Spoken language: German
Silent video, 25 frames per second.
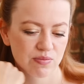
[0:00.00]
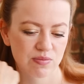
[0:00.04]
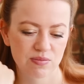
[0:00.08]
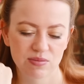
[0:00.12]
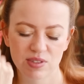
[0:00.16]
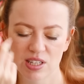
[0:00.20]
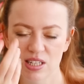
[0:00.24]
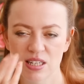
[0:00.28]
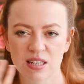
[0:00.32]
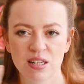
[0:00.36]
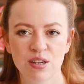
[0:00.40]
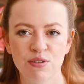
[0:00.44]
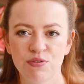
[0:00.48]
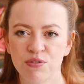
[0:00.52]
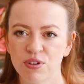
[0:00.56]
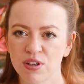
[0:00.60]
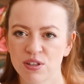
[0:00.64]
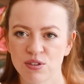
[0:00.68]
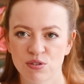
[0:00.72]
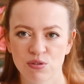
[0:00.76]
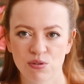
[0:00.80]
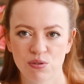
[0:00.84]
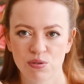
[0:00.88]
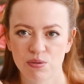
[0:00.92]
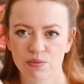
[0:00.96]
das lief
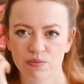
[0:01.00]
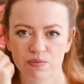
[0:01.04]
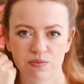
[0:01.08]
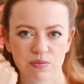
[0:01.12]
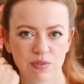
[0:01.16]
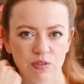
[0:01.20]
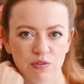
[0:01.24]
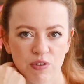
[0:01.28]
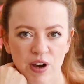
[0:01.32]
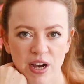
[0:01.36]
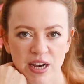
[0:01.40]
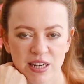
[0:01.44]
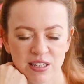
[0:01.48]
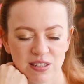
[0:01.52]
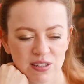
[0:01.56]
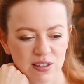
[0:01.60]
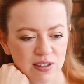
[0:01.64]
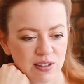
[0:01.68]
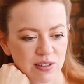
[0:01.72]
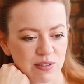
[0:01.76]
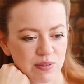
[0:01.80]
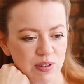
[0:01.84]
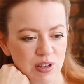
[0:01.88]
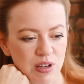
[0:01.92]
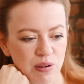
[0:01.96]
dann so
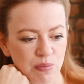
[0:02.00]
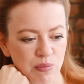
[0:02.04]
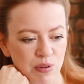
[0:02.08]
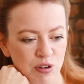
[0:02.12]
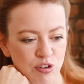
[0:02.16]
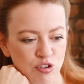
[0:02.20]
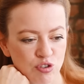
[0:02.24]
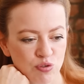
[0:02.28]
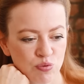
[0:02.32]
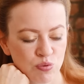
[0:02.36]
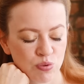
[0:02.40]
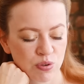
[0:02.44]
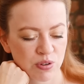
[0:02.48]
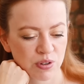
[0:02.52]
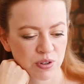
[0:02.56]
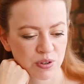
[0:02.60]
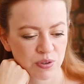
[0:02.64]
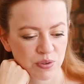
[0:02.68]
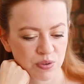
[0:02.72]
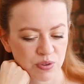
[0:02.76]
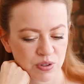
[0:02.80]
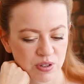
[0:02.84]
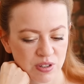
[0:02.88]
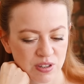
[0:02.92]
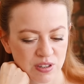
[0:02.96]
weiter neben der
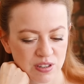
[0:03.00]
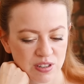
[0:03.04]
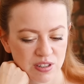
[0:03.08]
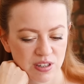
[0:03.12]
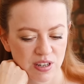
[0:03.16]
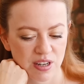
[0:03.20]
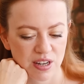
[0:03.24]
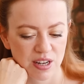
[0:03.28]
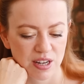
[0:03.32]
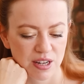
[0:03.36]
Schule und